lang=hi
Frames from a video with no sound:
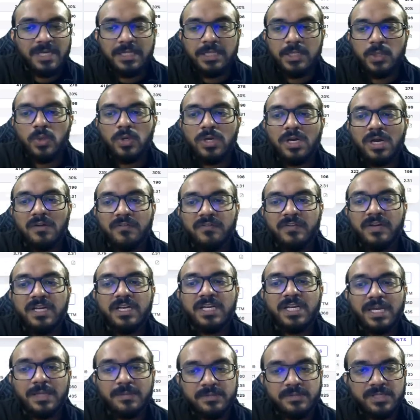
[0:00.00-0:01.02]
जानते हो काफी
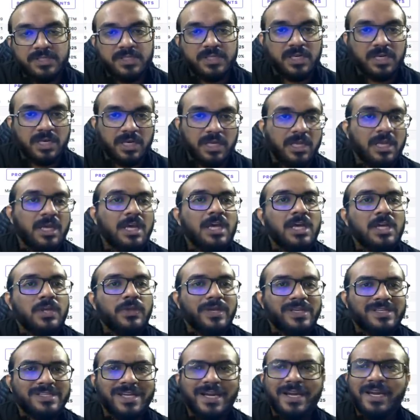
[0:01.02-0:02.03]
टाइम से चल रही
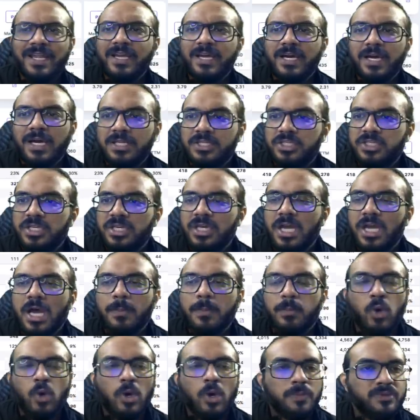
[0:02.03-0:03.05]
है एक साइड एक अच्छी
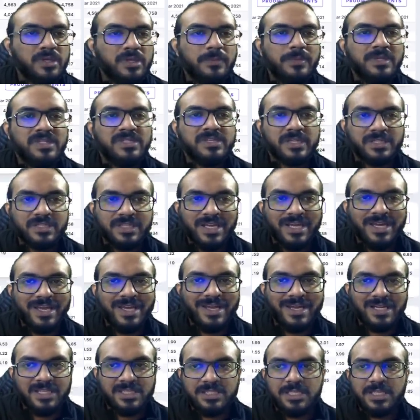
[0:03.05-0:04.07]
आपको ऑप्शन मिल सकता है
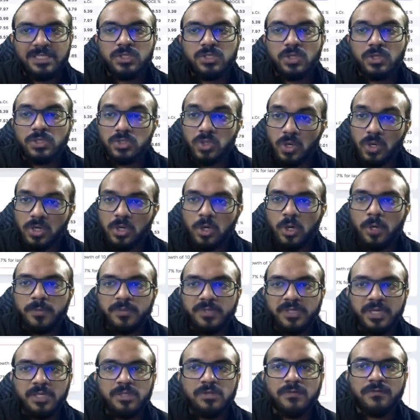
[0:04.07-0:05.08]
एक अच्छा स्टॉक का
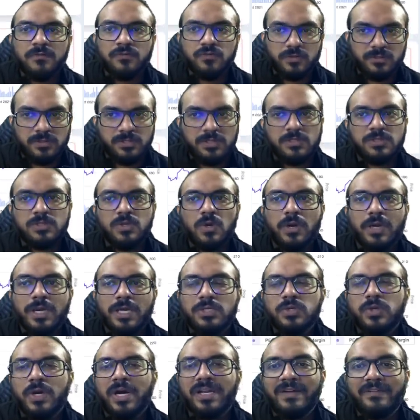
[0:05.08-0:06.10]
ऑप्शन है जो फ्यूचर स्टॉक
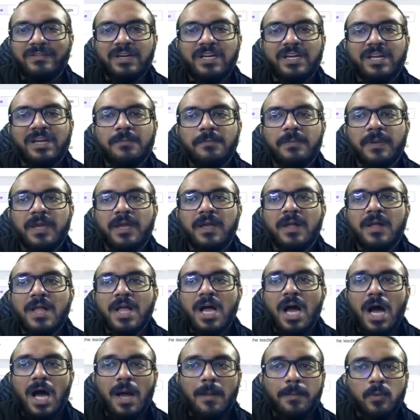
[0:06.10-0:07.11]
है जो आने वाले टाइम पे
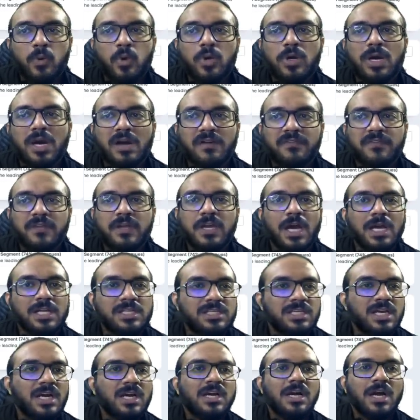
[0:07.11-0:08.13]
आपको काफी
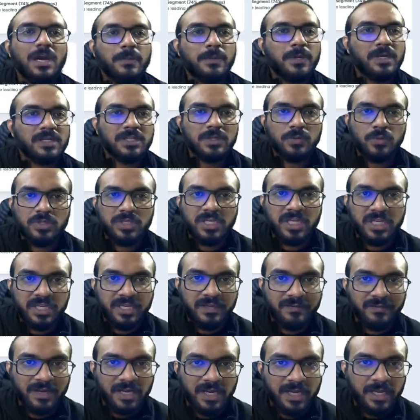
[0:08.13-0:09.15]
अच्छा काम करता हुआ
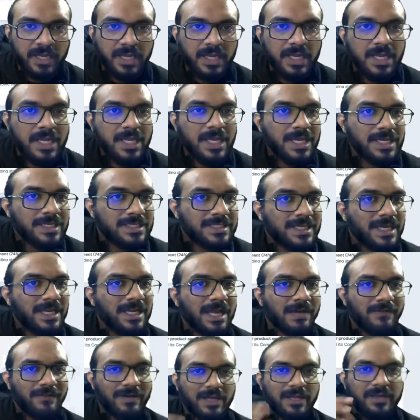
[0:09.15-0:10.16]
दिखने वाला है इसके
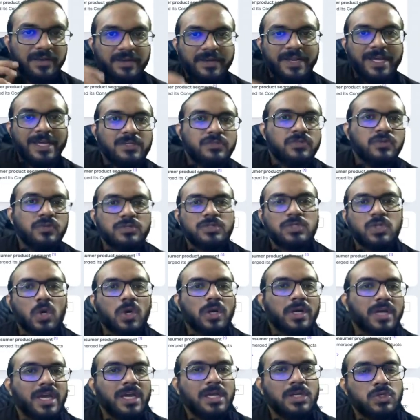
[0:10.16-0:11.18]
अलावा नेक्स्ट जो
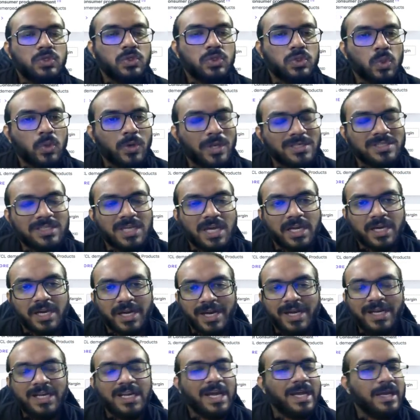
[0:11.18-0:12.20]
स्टॉक है जो थोड़ा सा
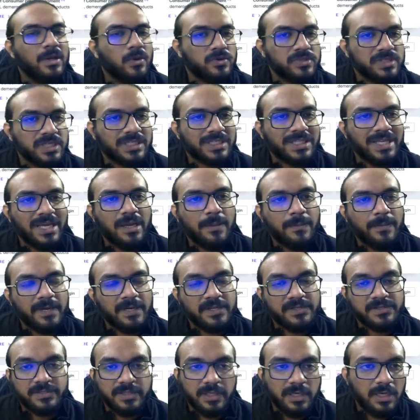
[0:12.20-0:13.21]
रेट हाई हो सकता है
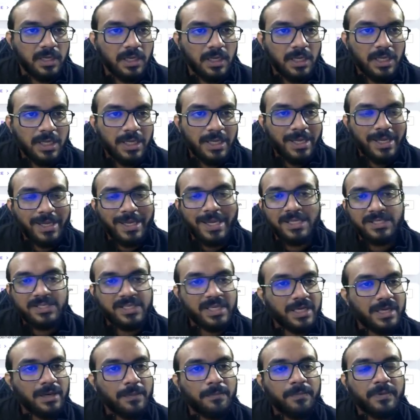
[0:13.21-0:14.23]
बट स्टिल एक
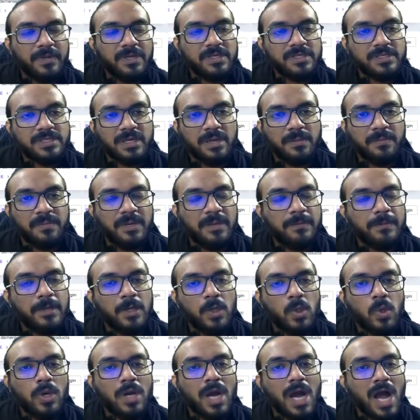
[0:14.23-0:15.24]
ऐसी कंपनी इस कंपनी पे
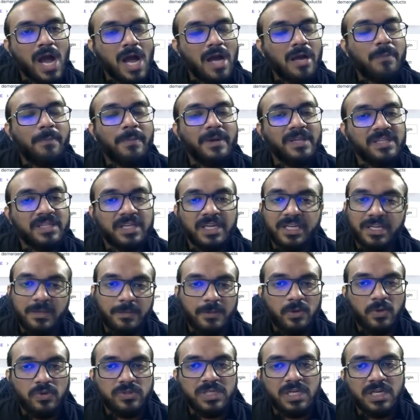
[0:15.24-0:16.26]
लोग आंख बंद करके
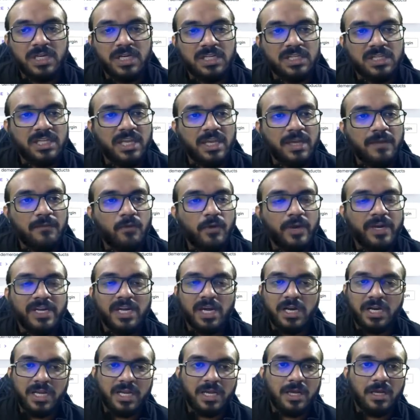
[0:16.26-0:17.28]
भरोसा करते हैं वो है
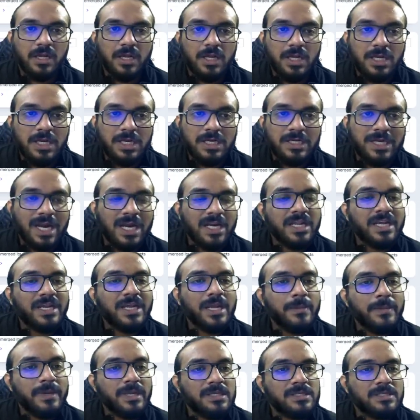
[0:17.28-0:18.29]
टाटा टाटा
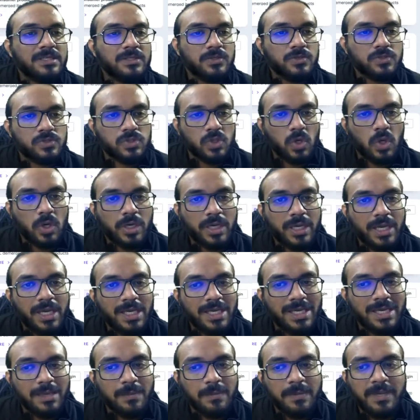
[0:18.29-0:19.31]
केमिकल्स का जो स्टॉक है
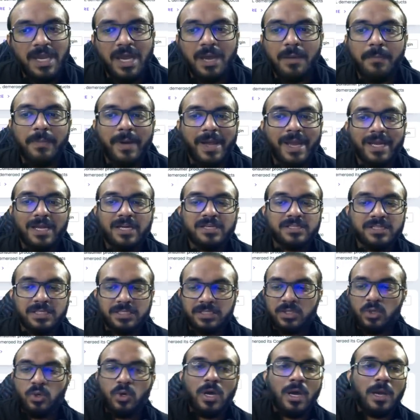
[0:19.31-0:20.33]
ये भी आप बाय कर
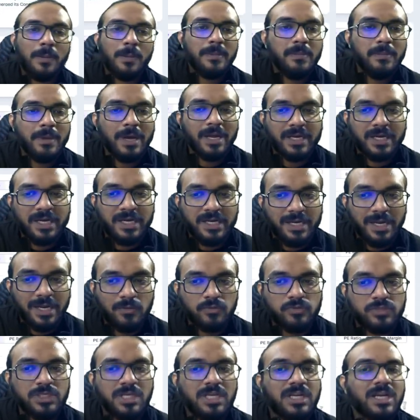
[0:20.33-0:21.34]
सकते हो अभी मार्केट
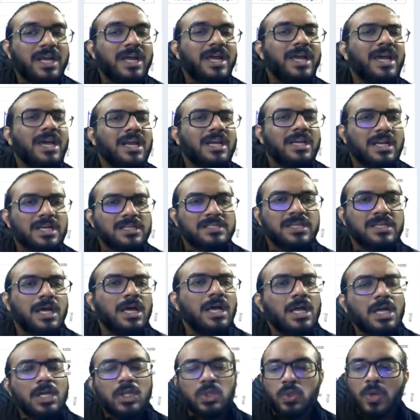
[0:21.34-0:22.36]
डाउन चल रहा है हल्का सा
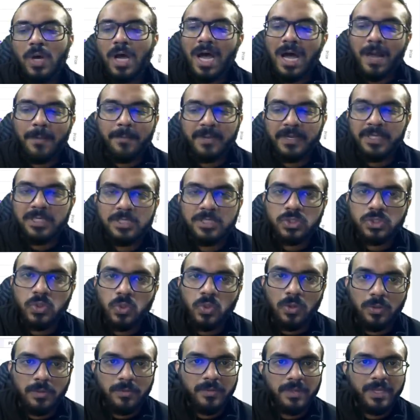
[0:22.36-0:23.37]
तो आप
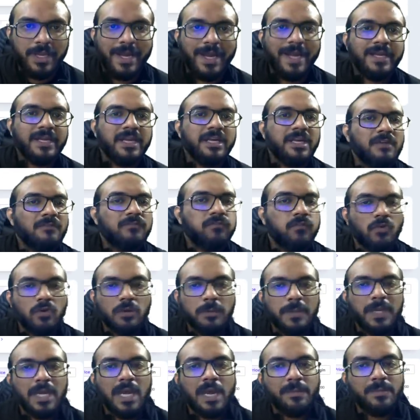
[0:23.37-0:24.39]
इसको
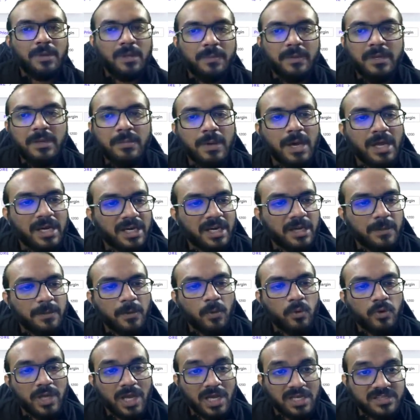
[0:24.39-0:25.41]
884 पे अभी भी मार्केट
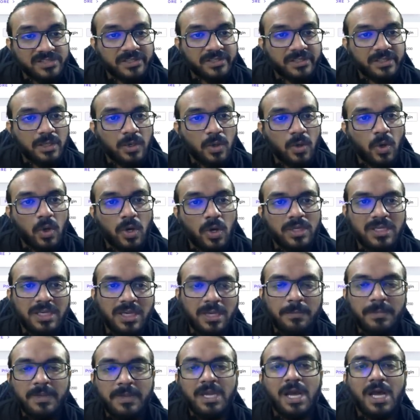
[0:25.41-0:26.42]
में उठा सकते हो और
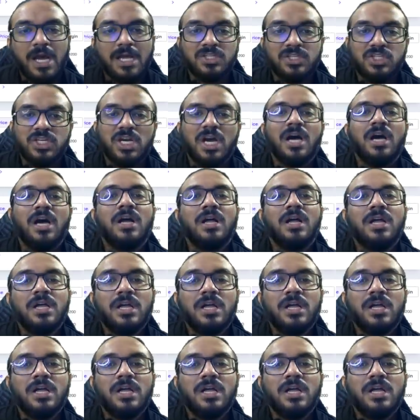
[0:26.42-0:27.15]
ये भी अच्छा